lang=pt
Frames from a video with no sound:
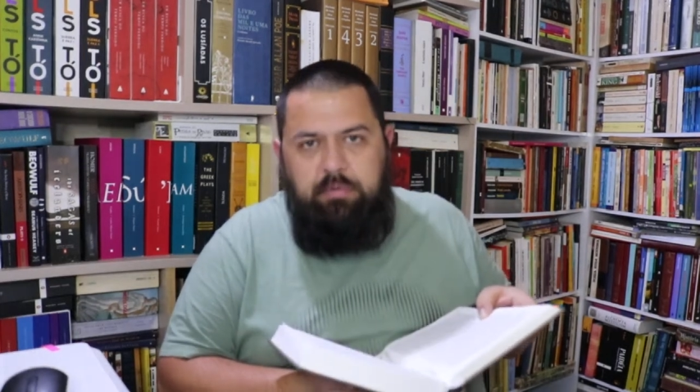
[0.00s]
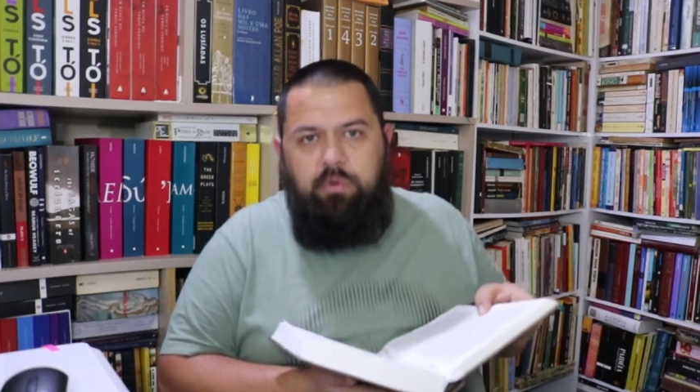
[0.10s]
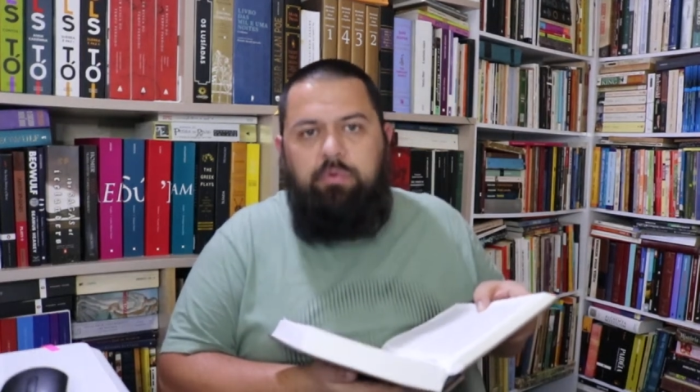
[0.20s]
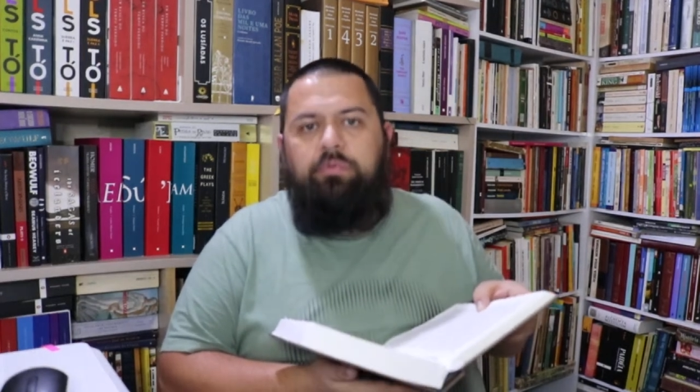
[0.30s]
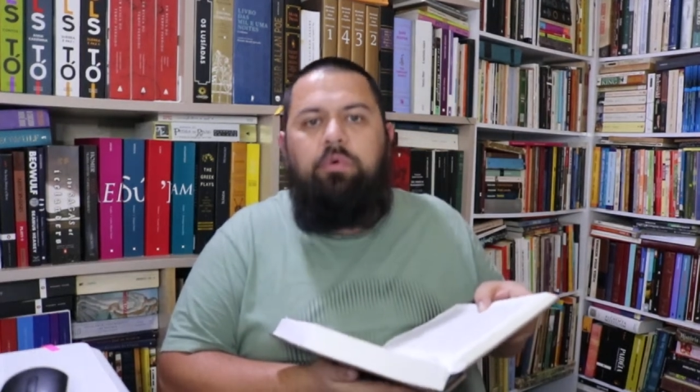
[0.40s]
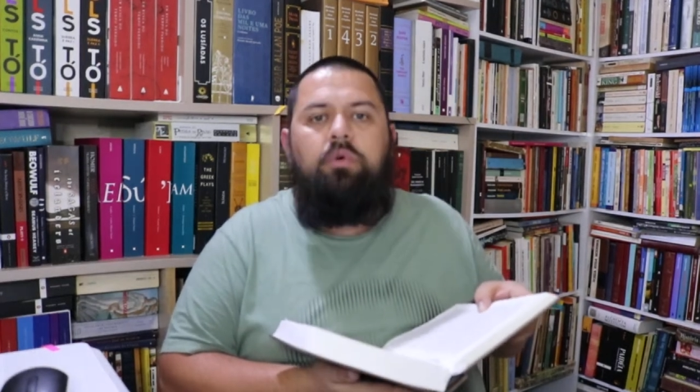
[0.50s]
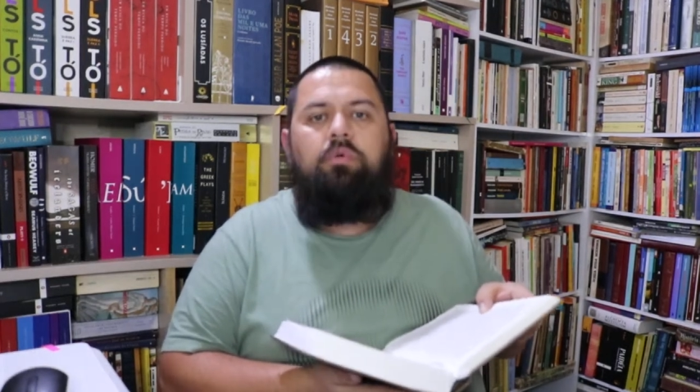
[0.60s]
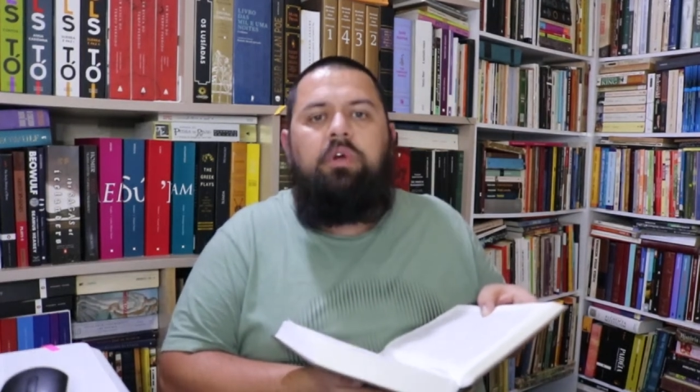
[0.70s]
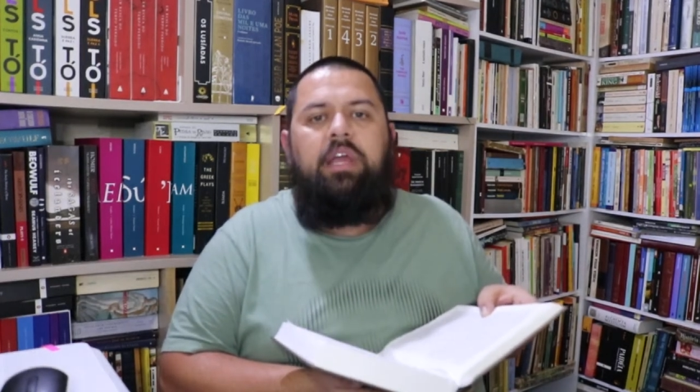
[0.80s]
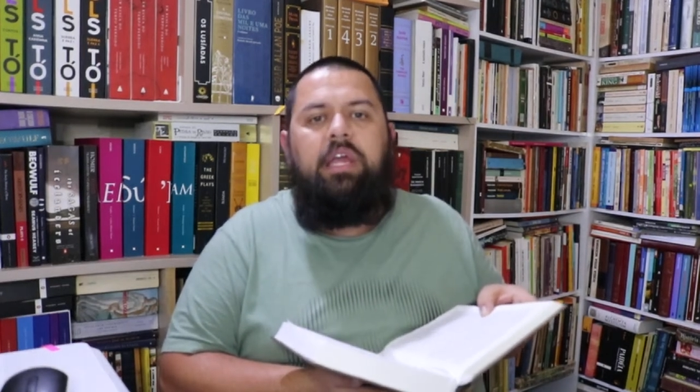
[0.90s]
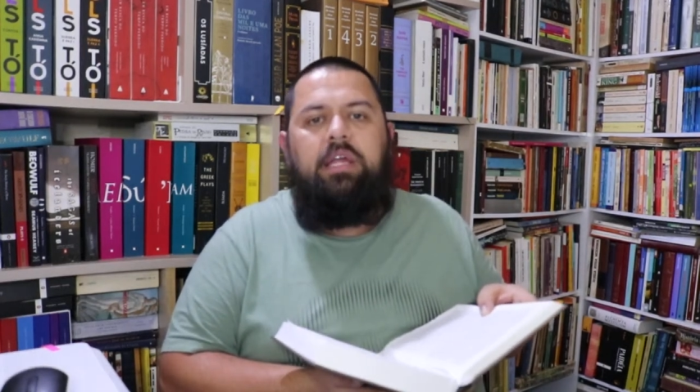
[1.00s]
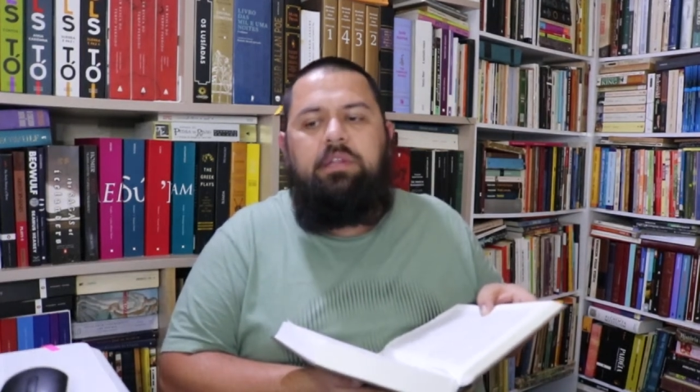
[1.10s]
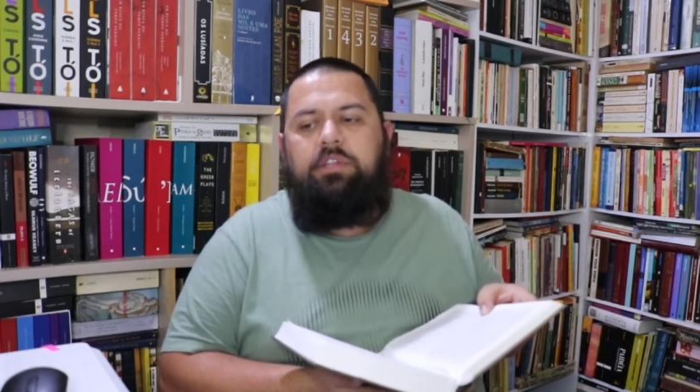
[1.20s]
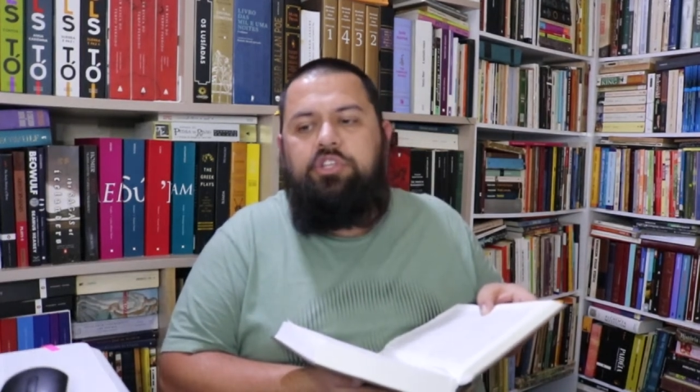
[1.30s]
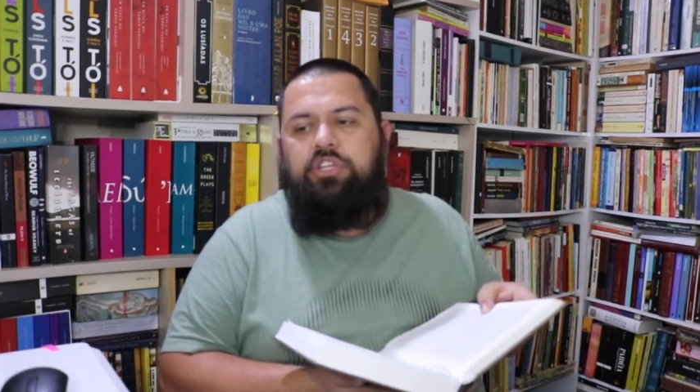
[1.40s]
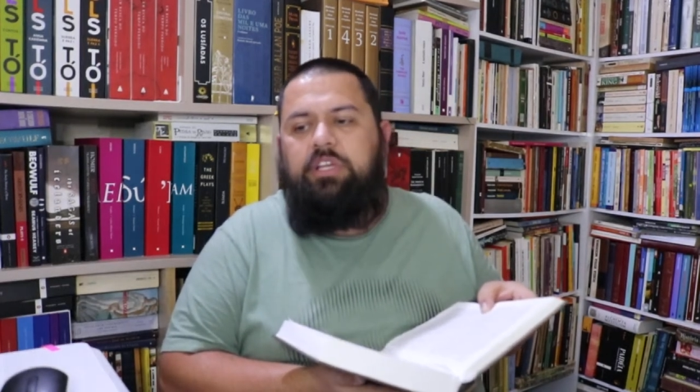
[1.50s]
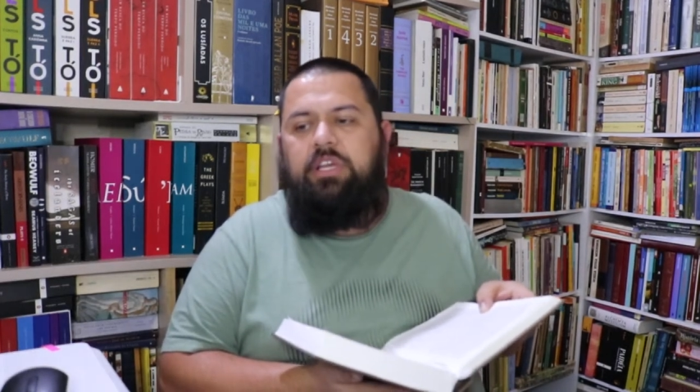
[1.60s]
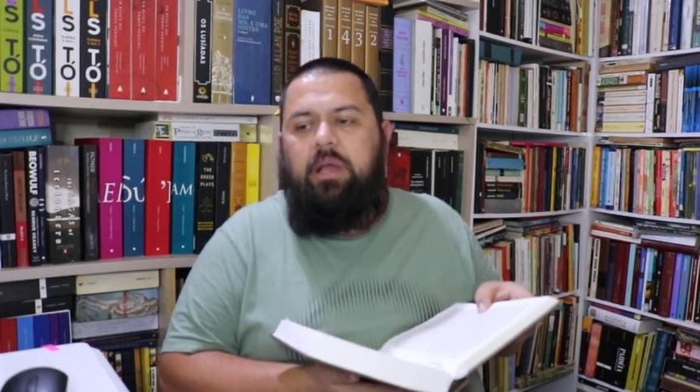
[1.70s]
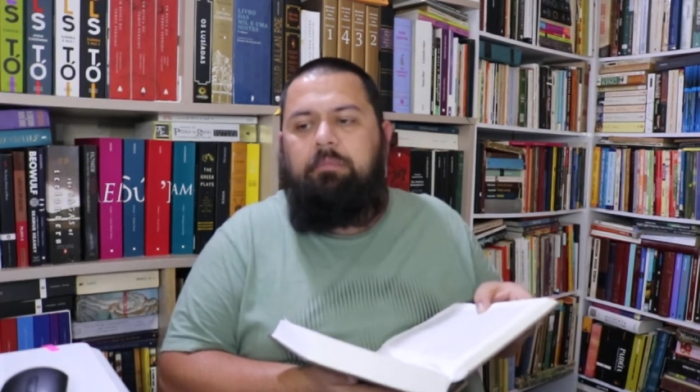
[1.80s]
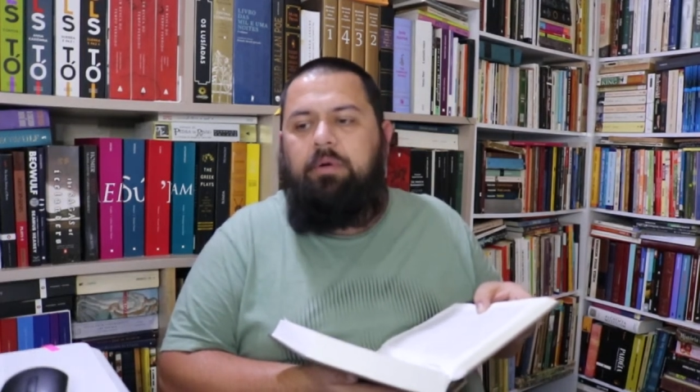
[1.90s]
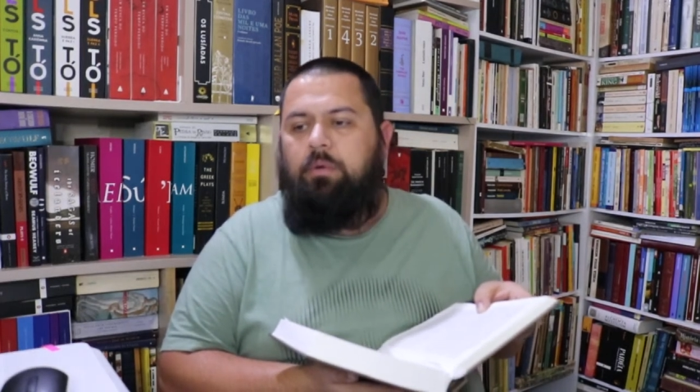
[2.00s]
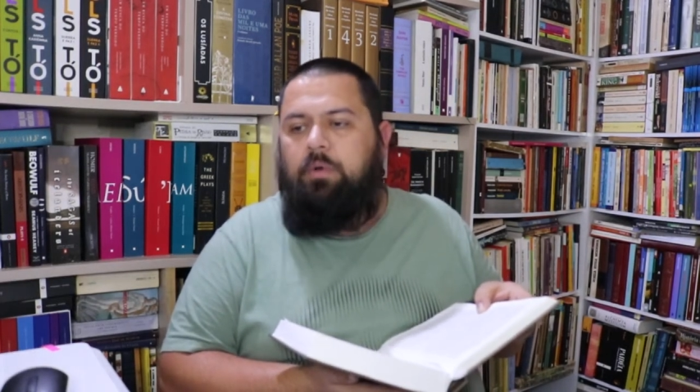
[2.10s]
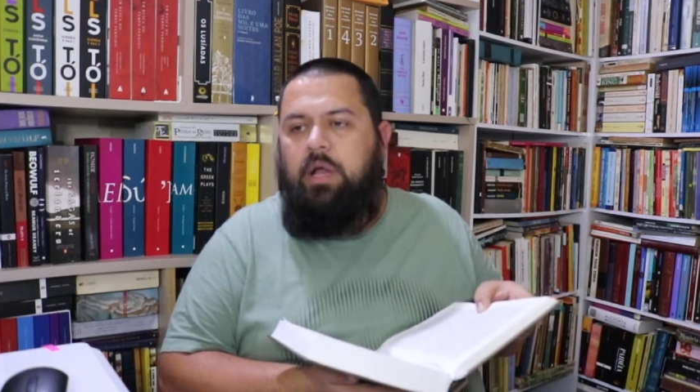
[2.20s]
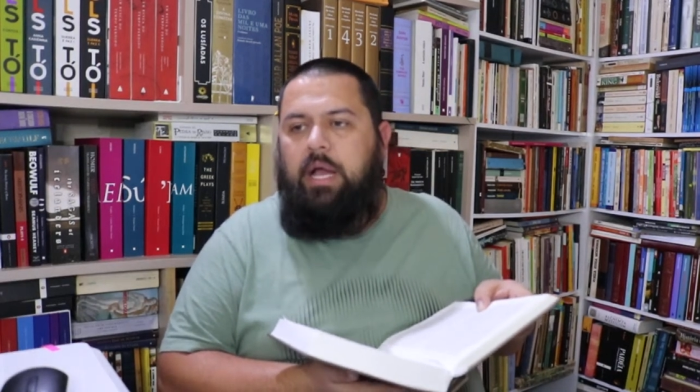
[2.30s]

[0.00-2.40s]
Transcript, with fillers: mão ao fogo, retire a mão